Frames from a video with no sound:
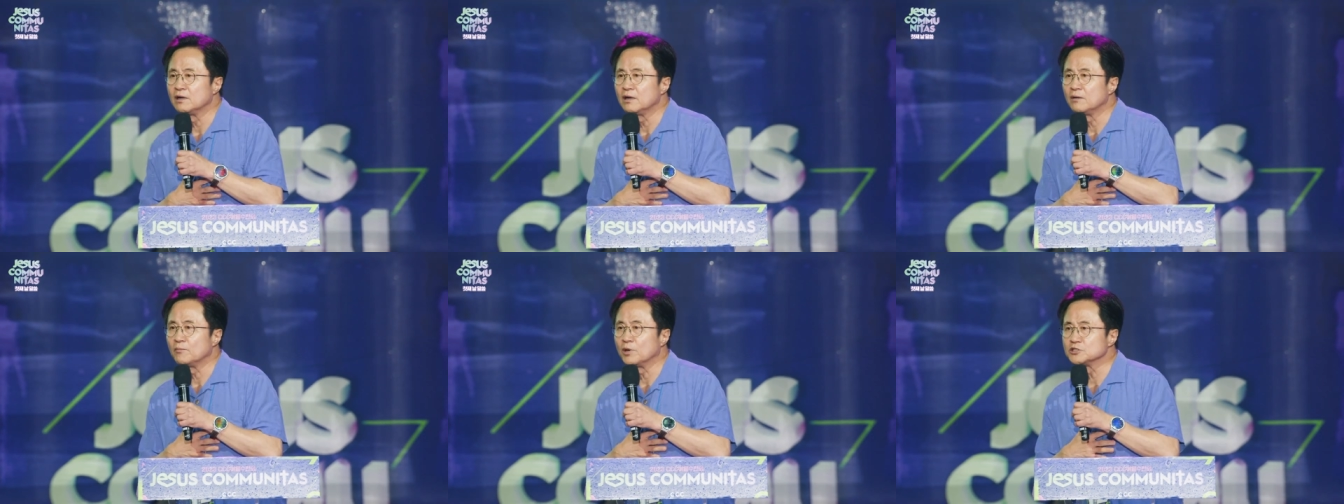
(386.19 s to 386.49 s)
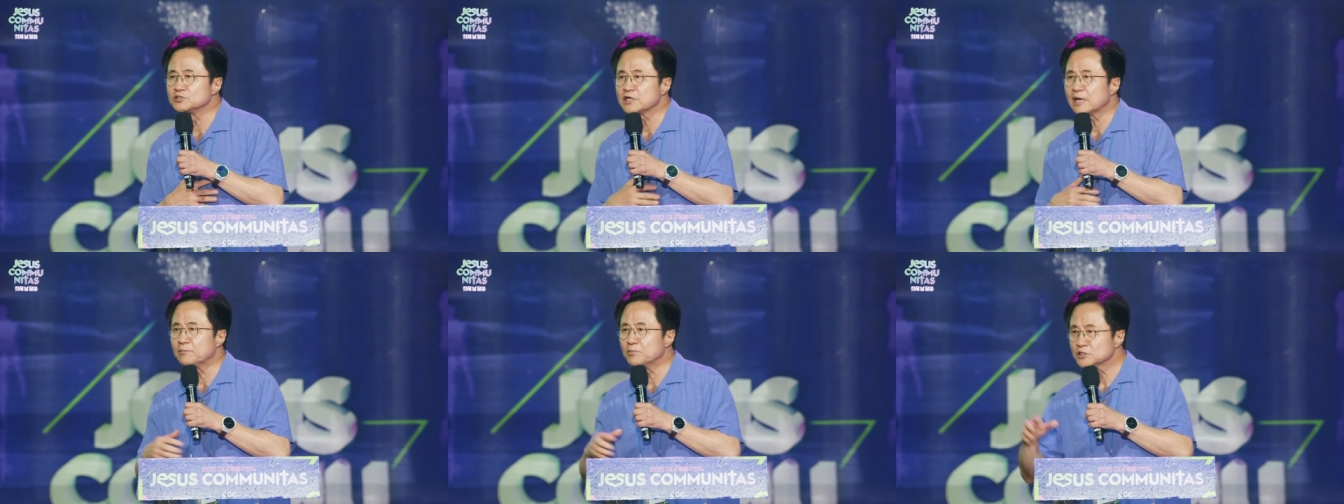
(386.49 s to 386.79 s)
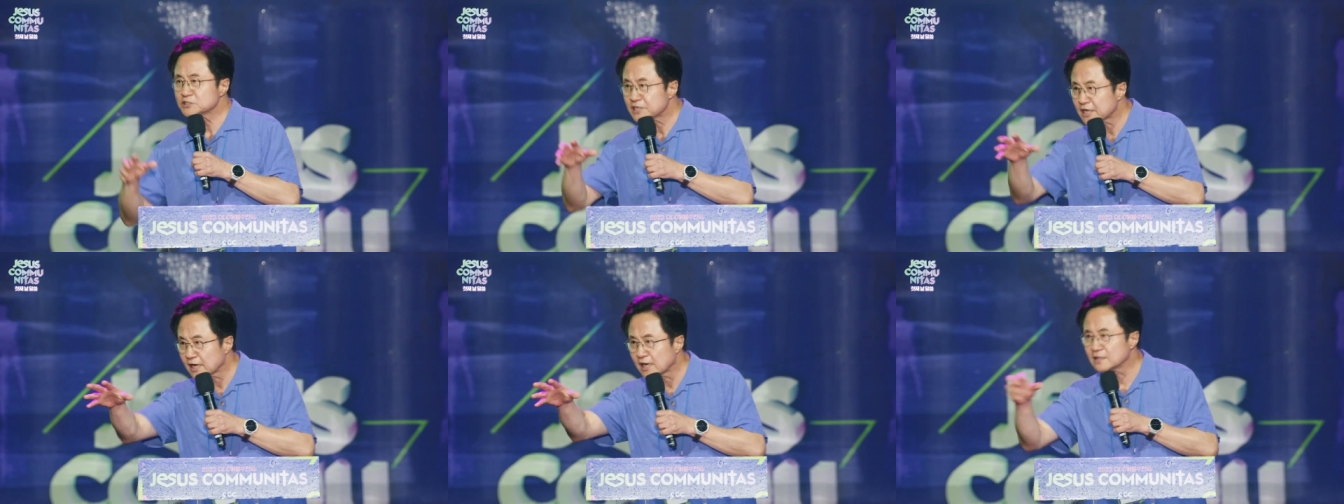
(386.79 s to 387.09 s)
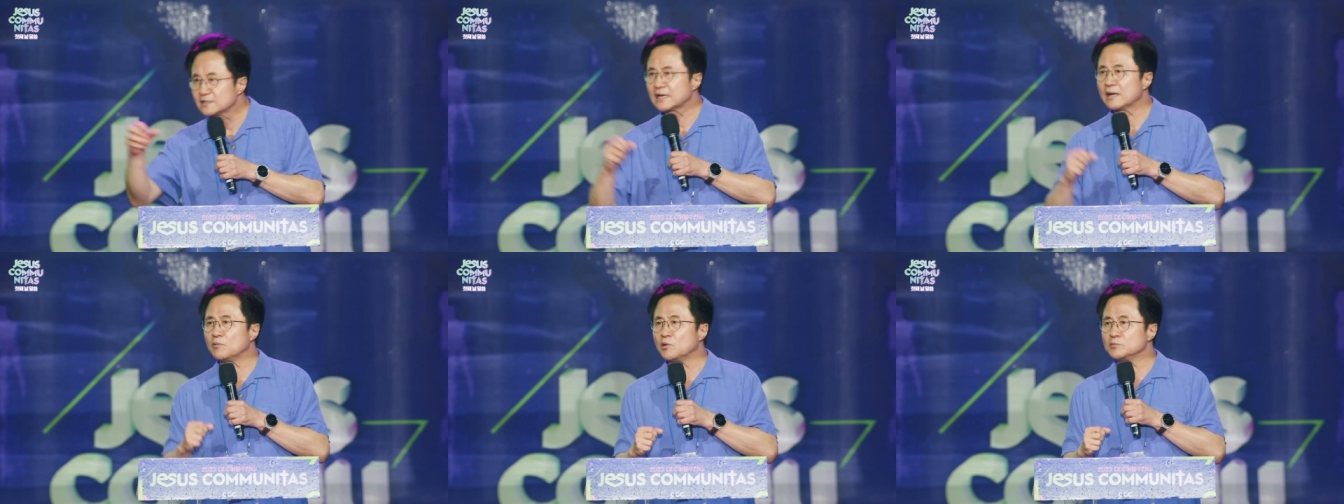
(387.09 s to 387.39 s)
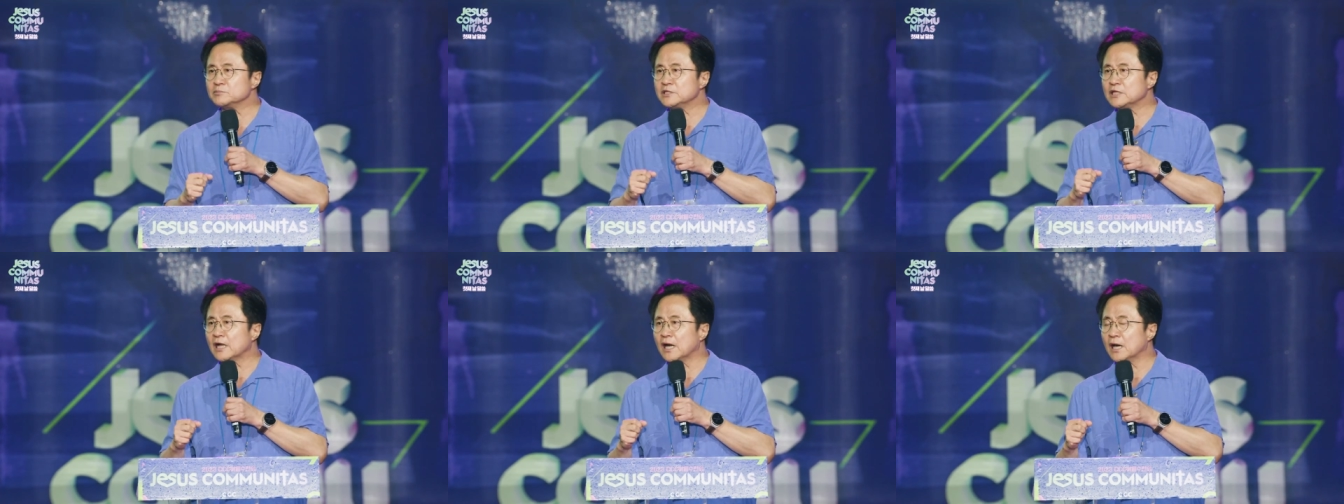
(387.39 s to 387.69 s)
먼저 한번 생각을
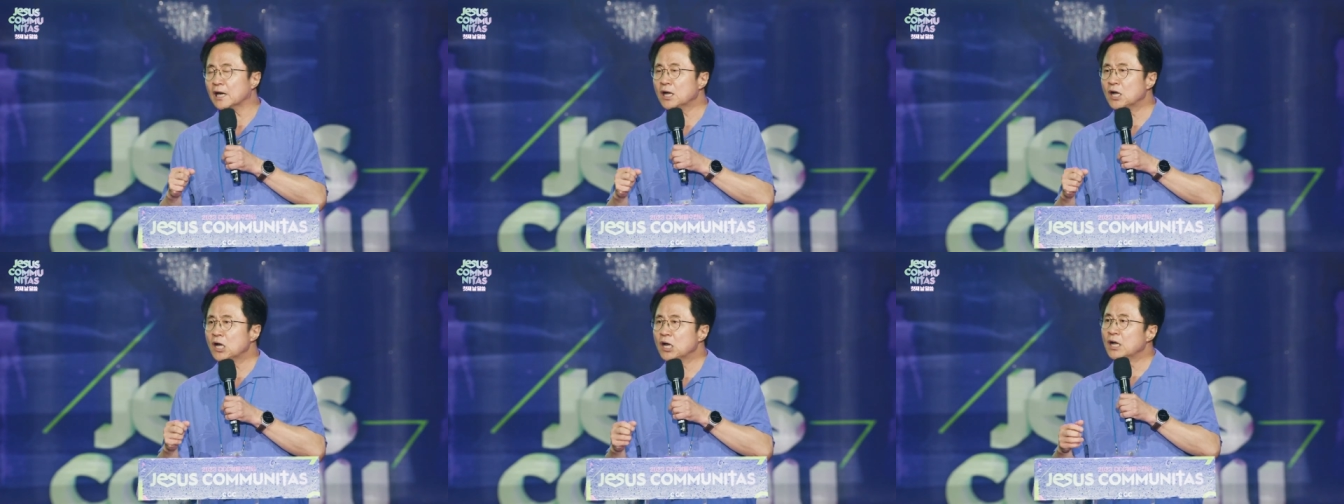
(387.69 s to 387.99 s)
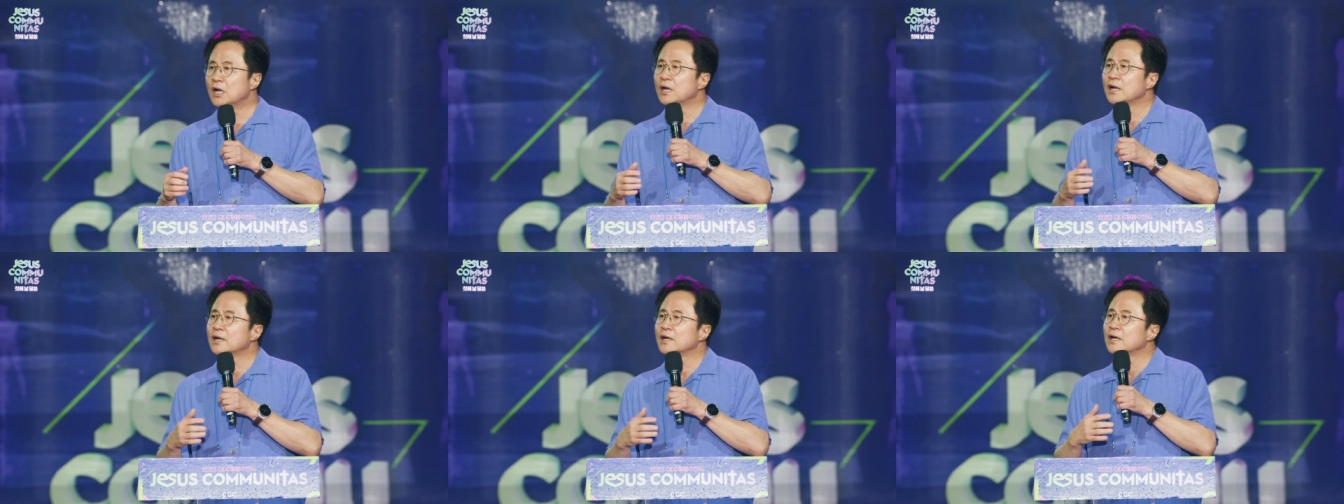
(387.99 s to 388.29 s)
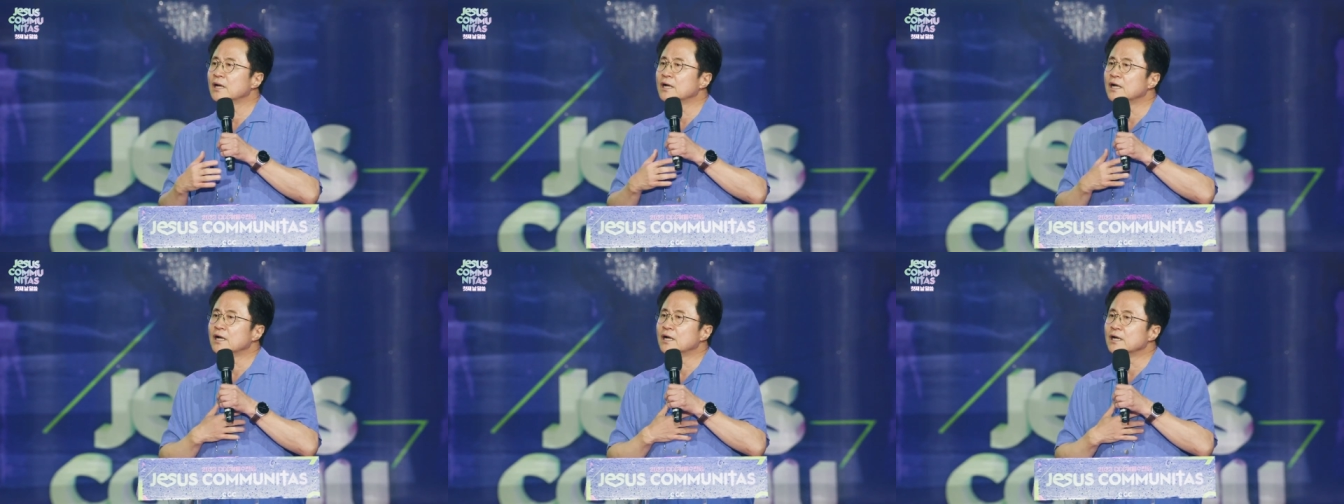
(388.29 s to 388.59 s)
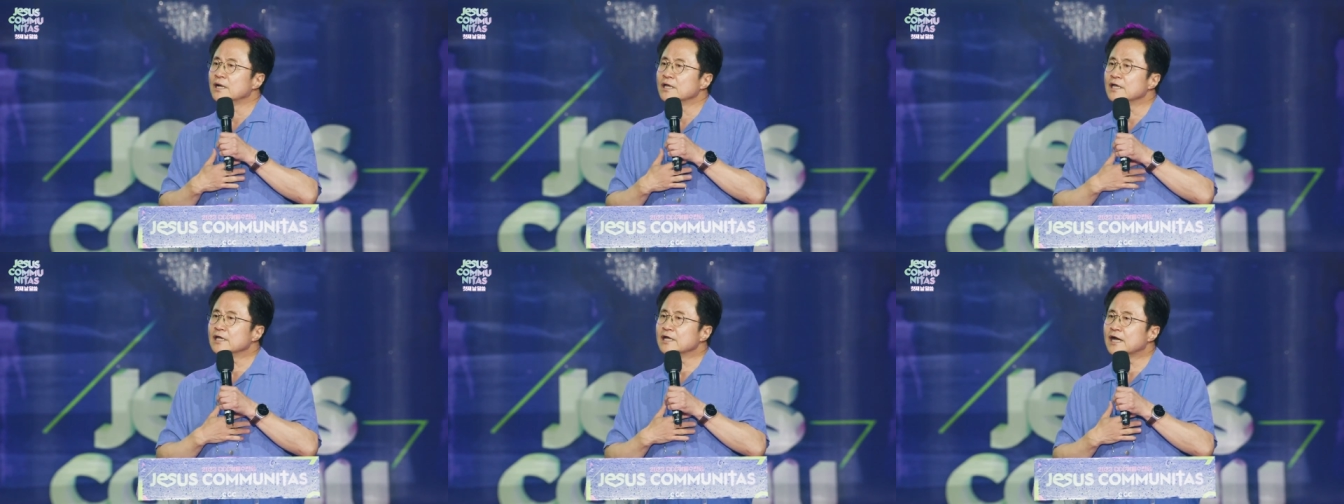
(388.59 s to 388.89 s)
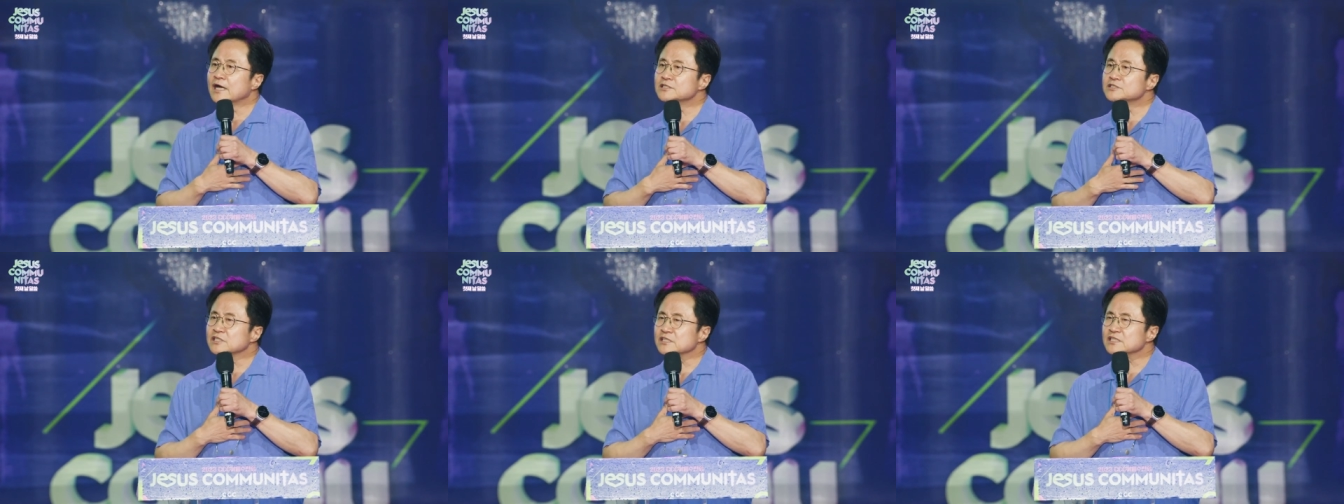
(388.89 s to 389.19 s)
해봅니다.
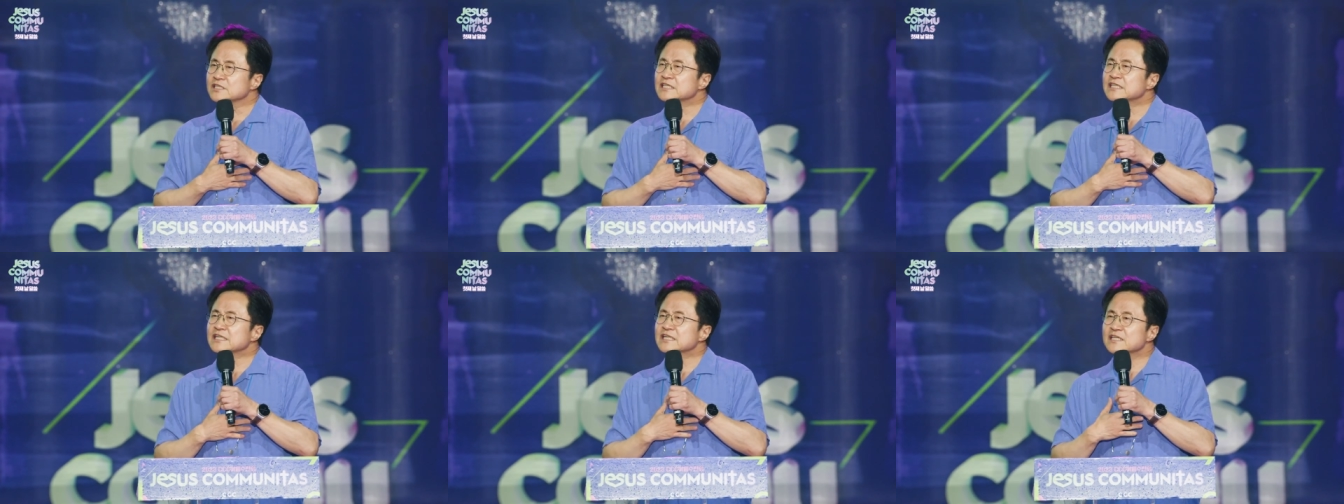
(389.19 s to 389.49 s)
인간